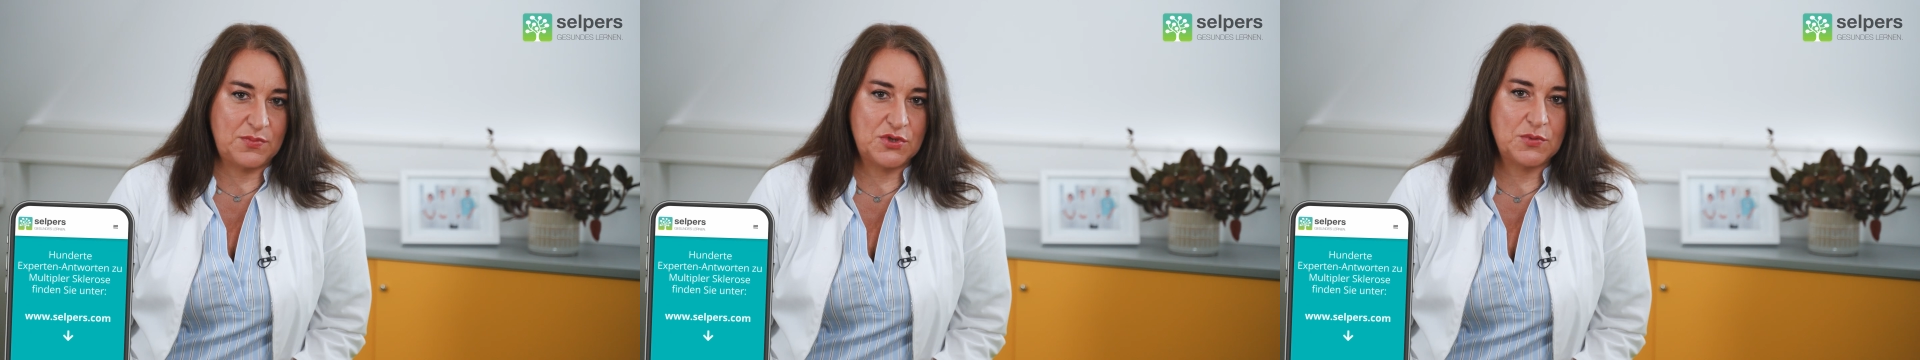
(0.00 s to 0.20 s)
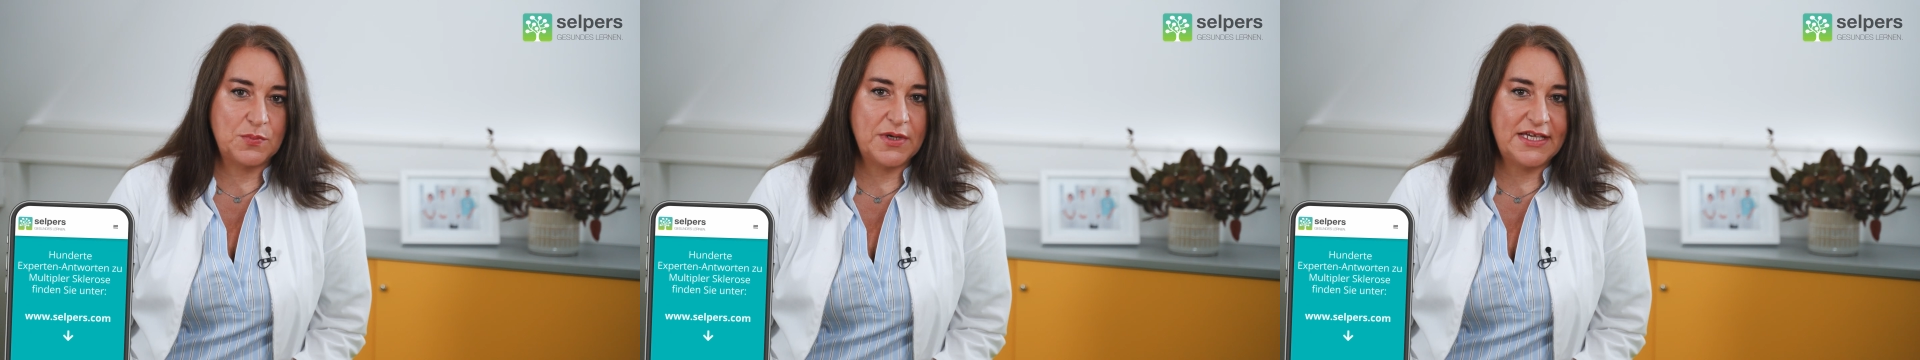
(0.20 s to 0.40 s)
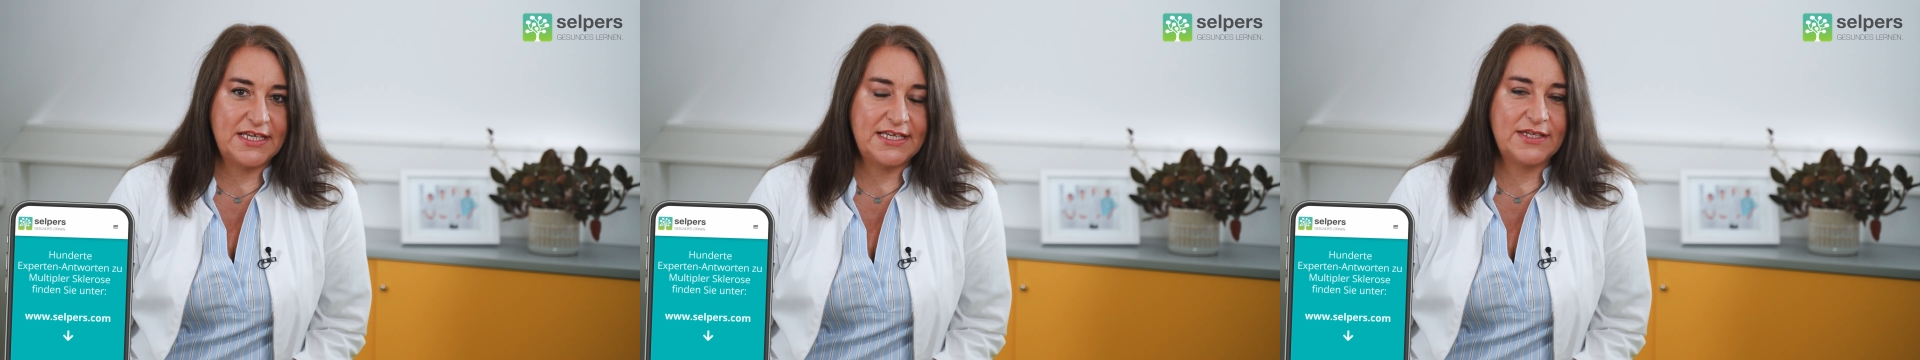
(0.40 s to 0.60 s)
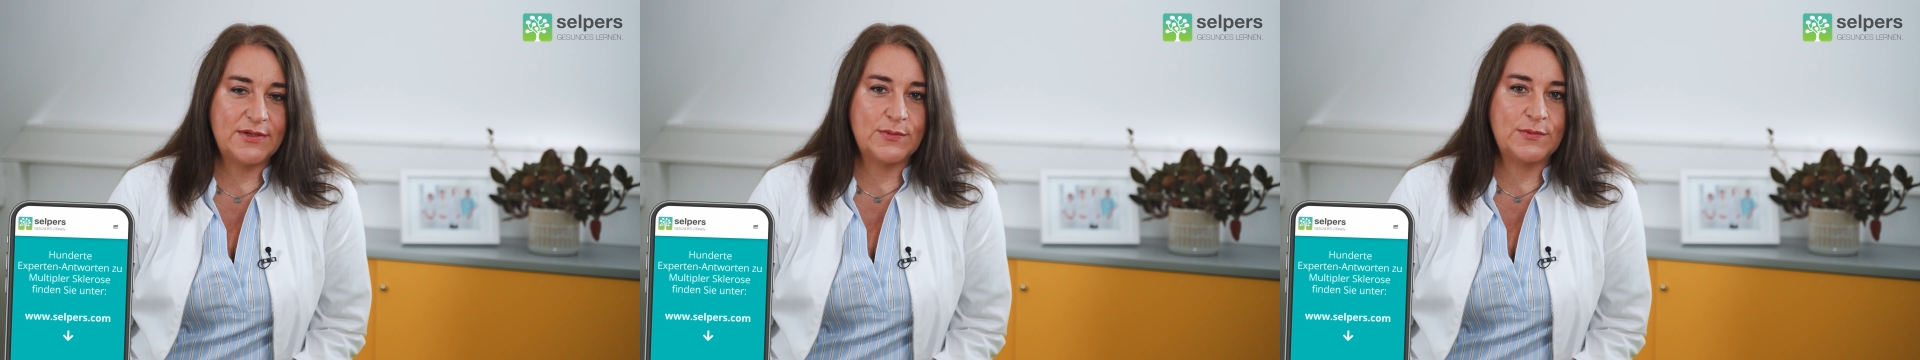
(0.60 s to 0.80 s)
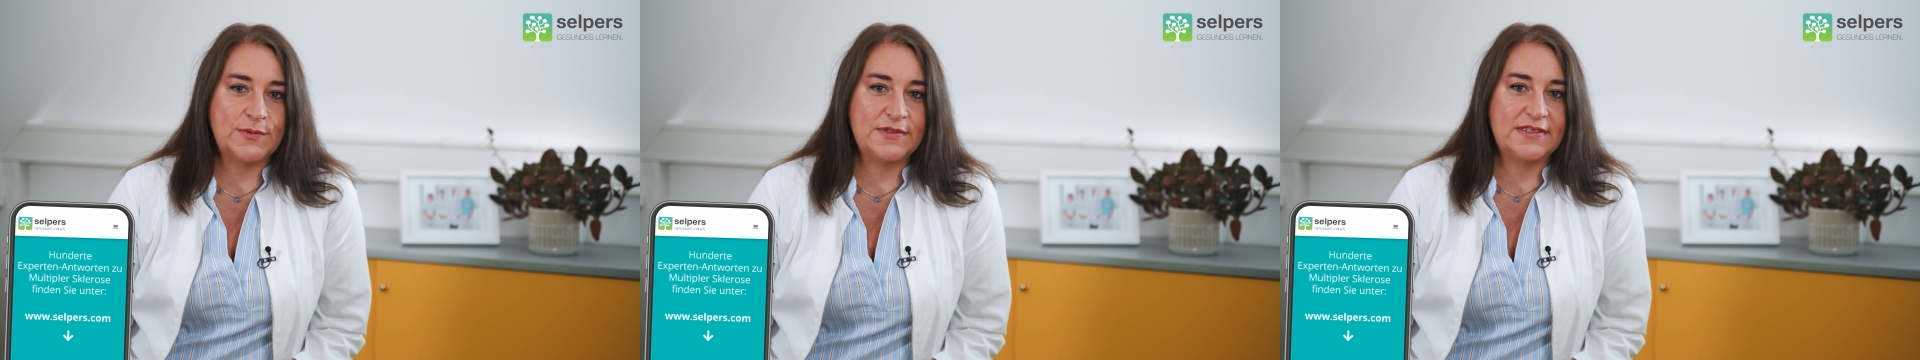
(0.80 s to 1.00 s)
besprechen
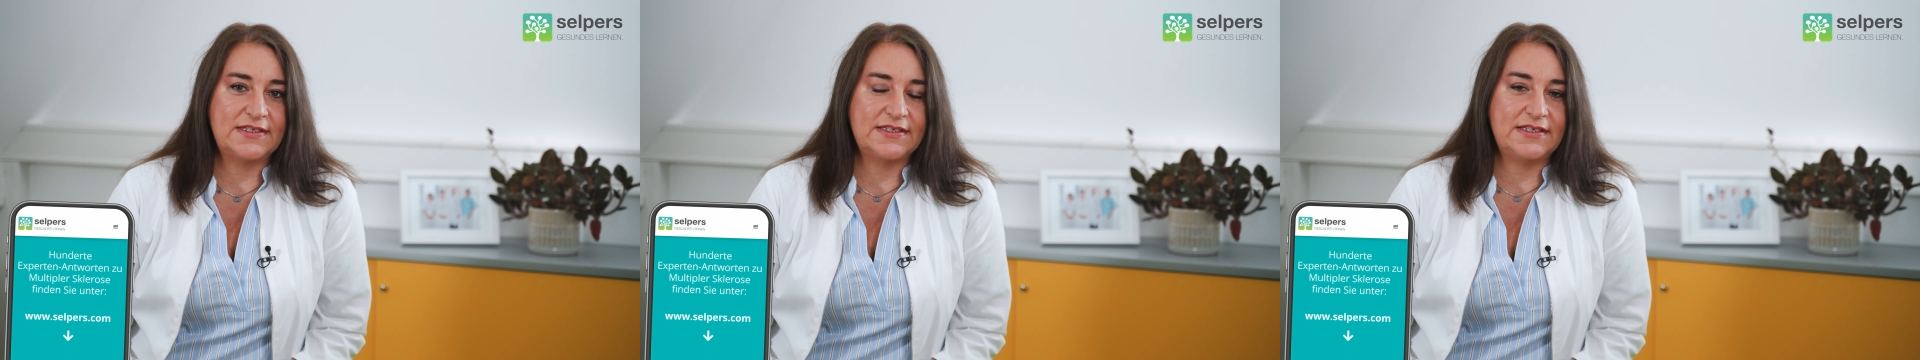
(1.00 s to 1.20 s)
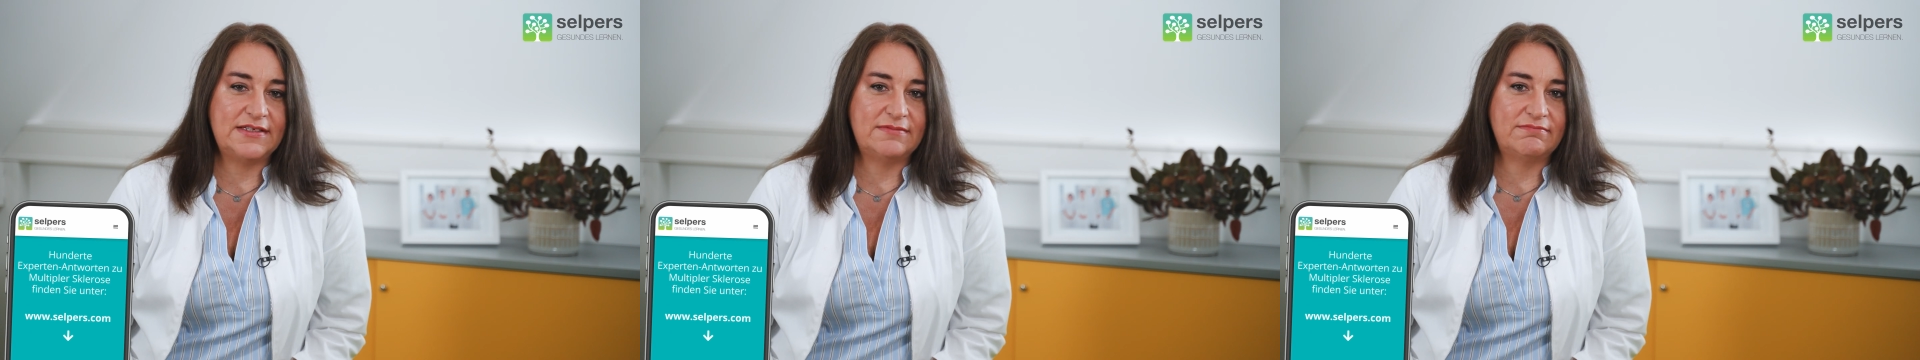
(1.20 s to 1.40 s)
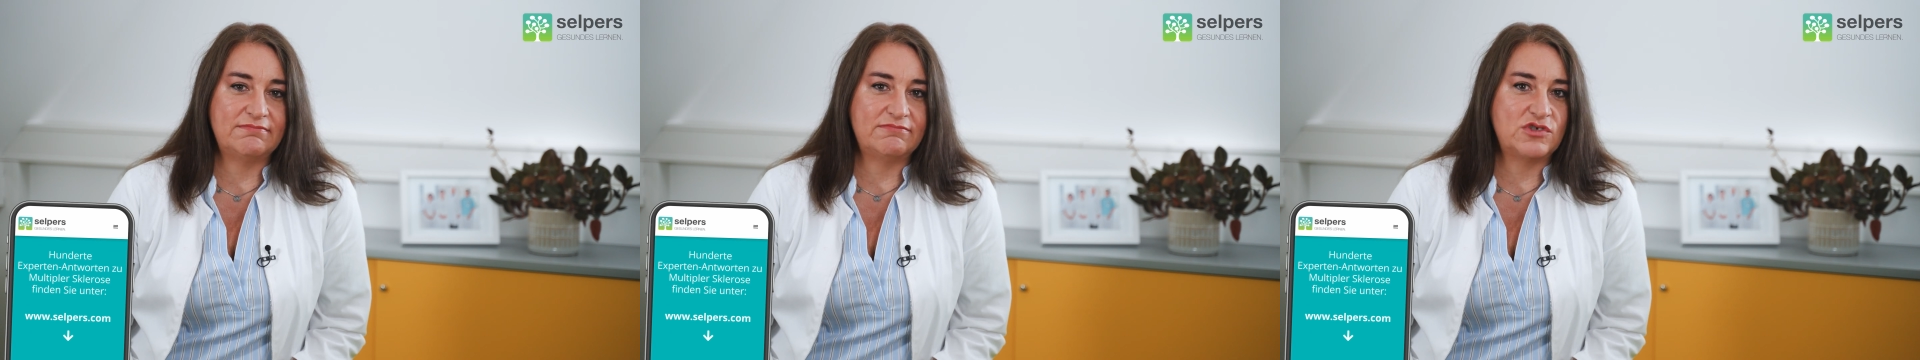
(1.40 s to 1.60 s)
und äh,